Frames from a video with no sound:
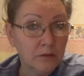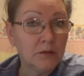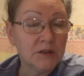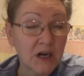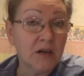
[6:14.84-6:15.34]

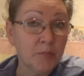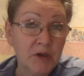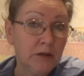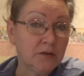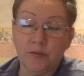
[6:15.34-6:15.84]
с
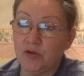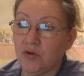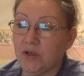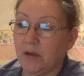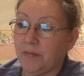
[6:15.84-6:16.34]
раковыми клетками
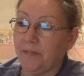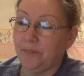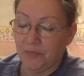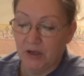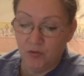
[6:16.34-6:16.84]
то же самое.
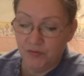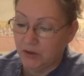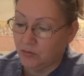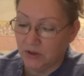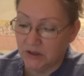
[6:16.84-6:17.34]
Они у
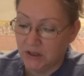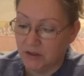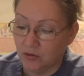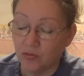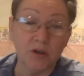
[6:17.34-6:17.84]
всех у нас
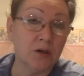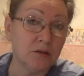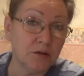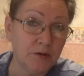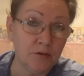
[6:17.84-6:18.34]
есть, кто-то их
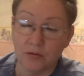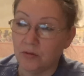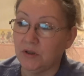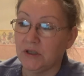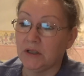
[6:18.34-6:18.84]
активирует,
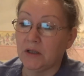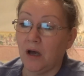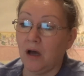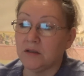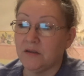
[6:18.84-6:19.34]
кто-то нет.
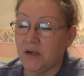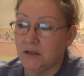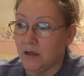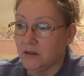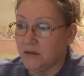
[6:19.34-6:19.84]
А актива...
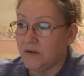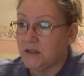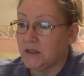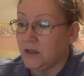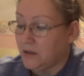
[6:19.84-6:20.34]

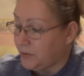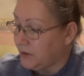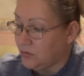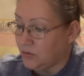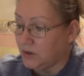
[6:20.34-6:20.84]
активация их
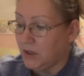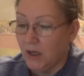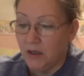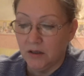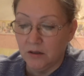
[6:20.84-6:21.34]
происходит
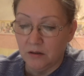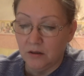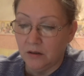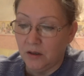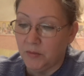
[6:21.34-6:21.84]
э,
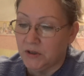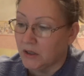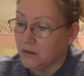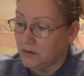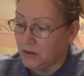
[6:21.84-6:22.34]
э,
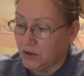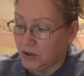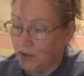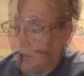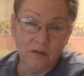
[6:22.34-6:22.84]
элементарно
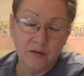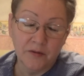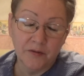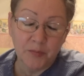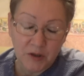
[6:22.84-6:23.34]
совершенно,
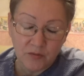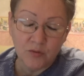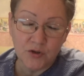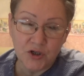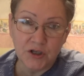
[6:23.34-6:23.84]
в
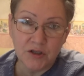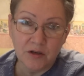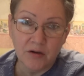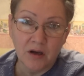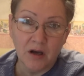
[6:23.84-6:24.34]
первую
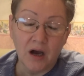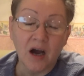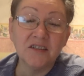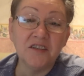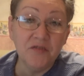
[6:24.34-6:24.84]
очередь.
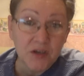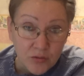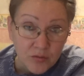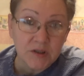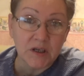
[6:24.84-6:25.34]

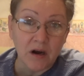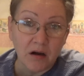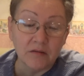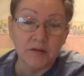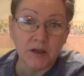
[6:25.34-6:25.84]
Активируются
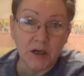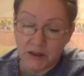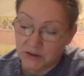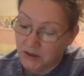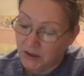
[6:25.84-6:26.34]
раковые
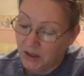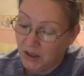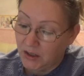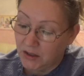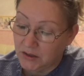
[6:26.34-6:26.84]
клетки
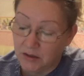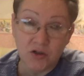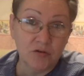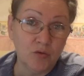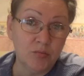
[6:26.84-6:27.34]
из-за
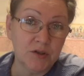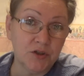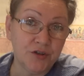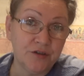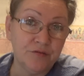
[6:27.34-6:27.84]
нашего
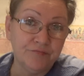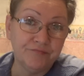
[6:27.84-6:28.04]
образа жизни.